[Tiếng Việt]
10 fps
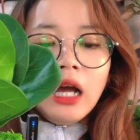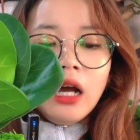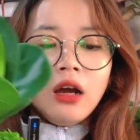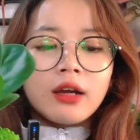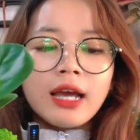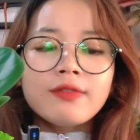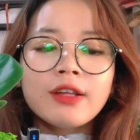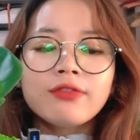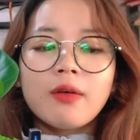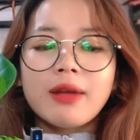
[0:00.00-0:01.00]
Ở các
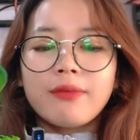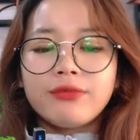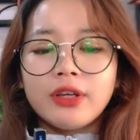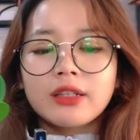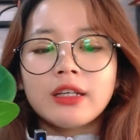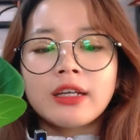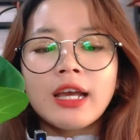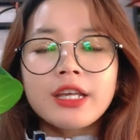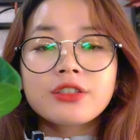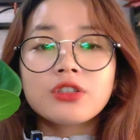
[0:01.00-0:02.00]
gian phòng làm việc thì
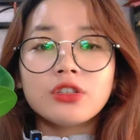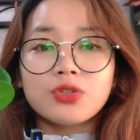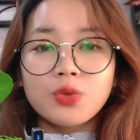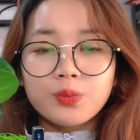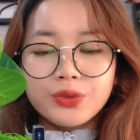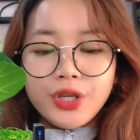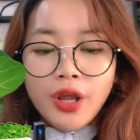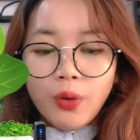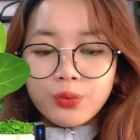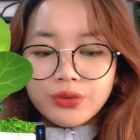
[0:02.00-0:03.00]
cây sử dụng
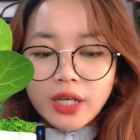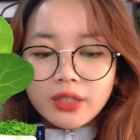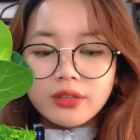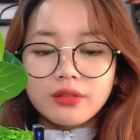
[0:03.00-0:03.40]
nhiều nhất